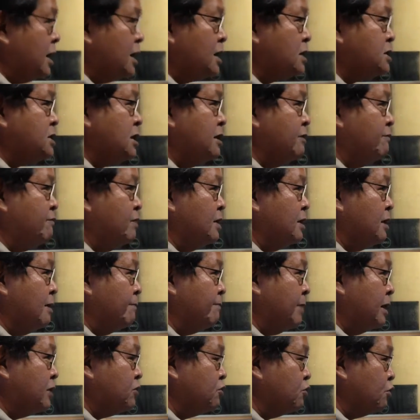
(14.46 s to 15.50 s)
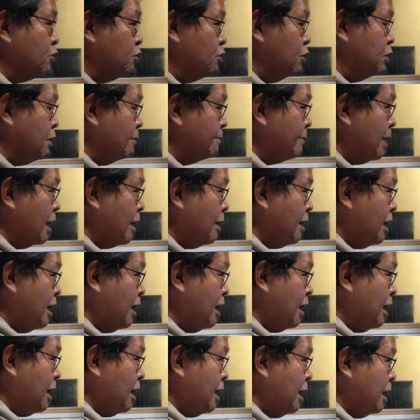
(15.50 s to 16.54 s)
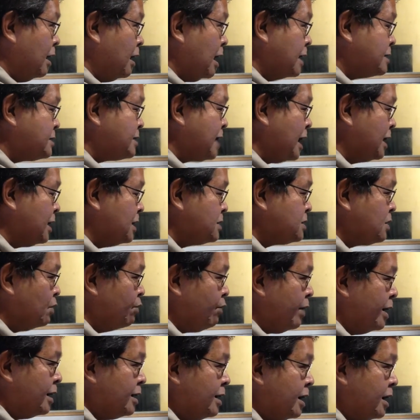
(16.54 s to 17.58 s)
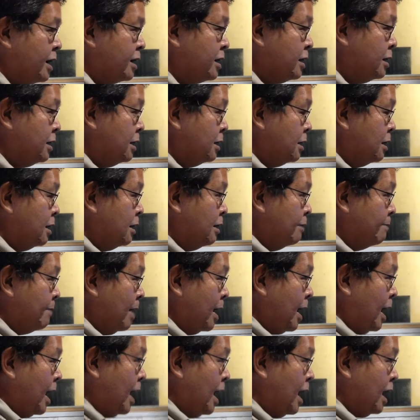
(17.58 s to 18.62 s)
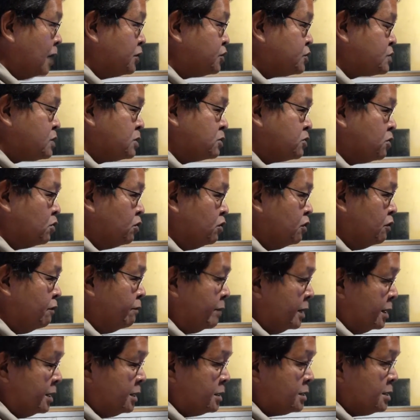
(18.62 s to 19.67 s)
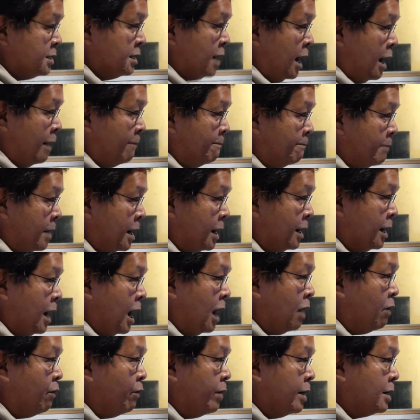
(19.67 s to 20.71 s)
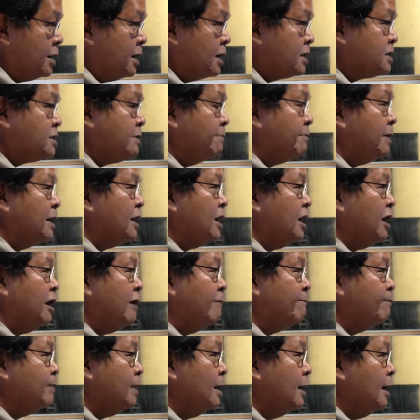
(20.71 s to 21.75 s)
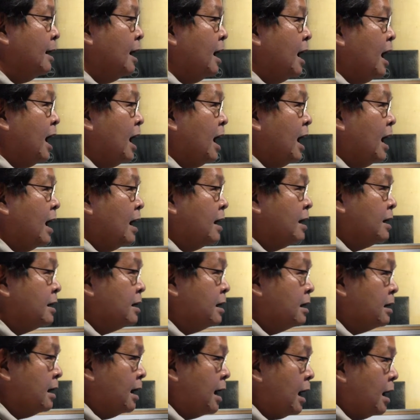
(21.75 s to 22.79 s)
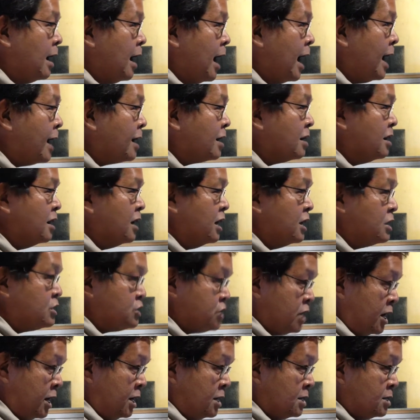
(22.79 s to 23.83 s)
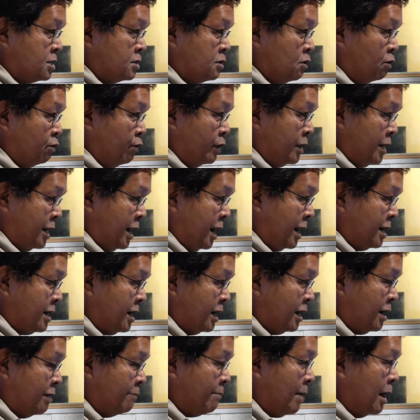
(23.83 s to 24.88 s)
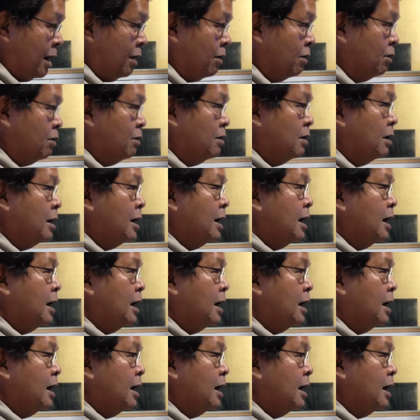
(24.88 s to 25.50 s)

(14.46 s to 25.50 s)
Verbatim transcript: years, even the meteorol, mga gastadi sa weather, mga astronomers, gahambal nga ang weather sa Bethlehem, hardly changed, though hindi kaya na bago.